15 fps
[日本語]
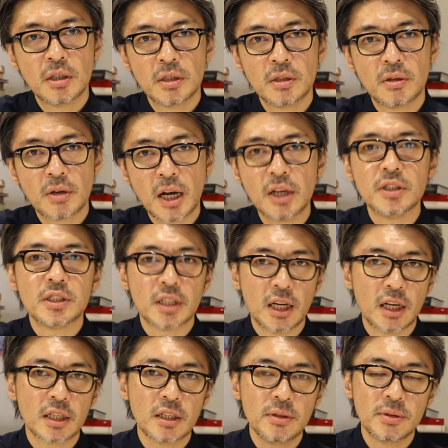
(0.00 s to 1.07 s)
ンの
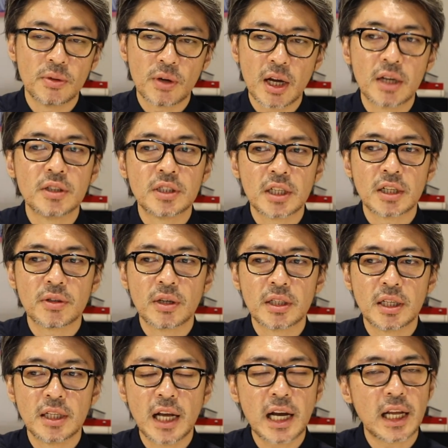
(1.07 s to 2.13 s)
カルチャー、寄付のカルチャーとかっ
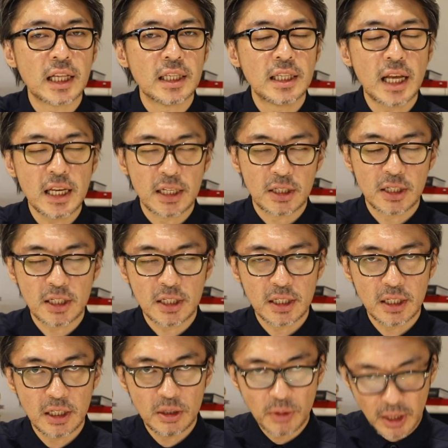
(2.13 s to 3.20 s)
てない
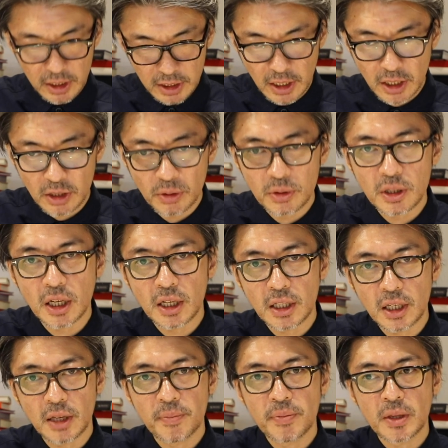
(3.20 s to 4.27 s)
わけじゃん、基本的に。
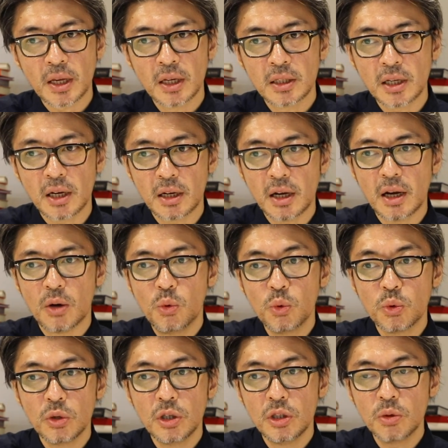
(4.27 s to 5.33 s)
だから
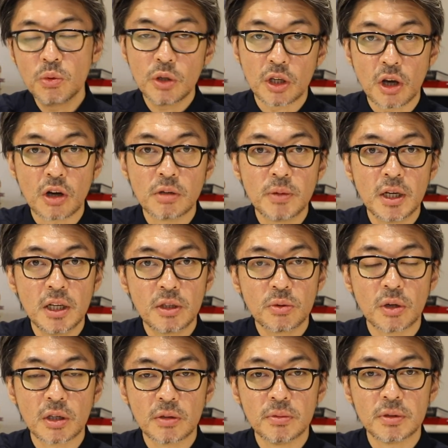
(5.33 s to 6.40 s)
本当に日本で100万円と
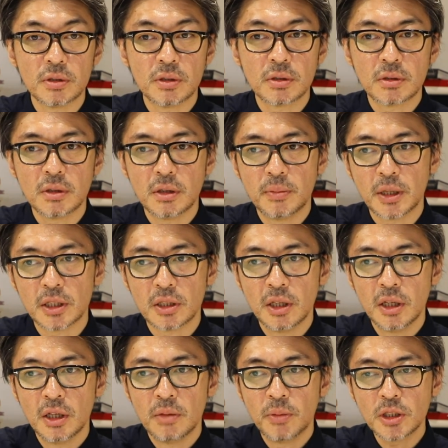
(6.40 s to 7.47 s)
か寄付すると、
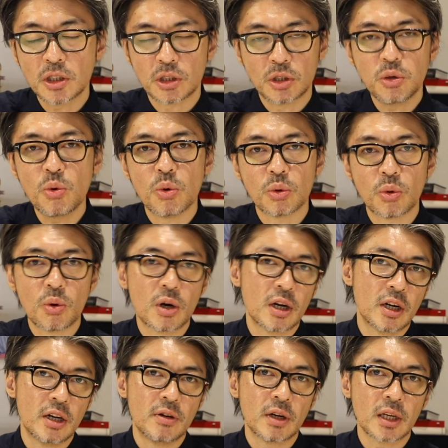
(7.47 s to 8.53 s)
マジ超驚
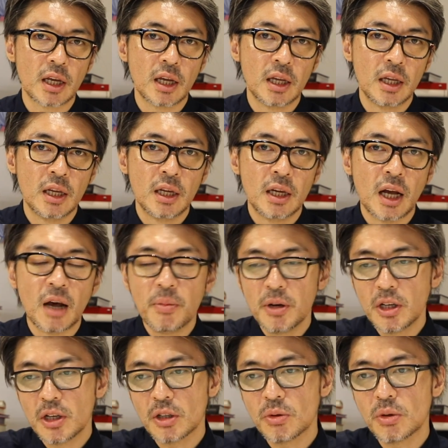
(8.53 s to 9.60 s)
かれるわけ。
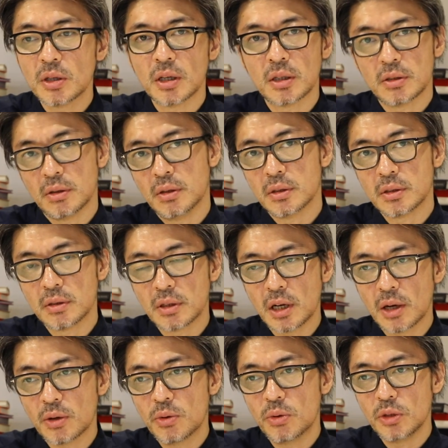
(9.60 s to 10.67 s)
アメリカとかだとその
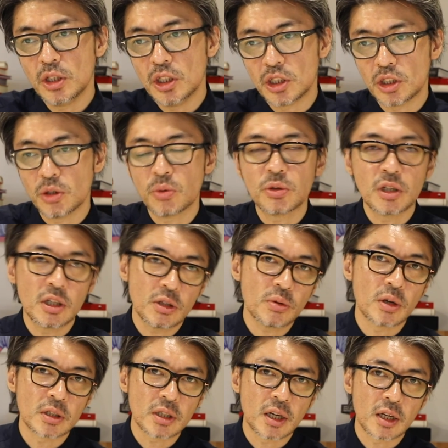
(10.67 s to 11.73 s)
学校に1億円と
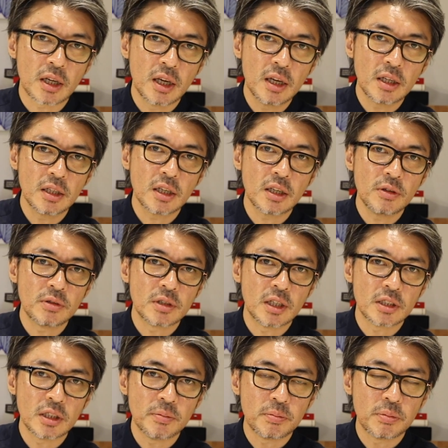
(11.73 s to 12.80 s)
かさ平気で寄付するや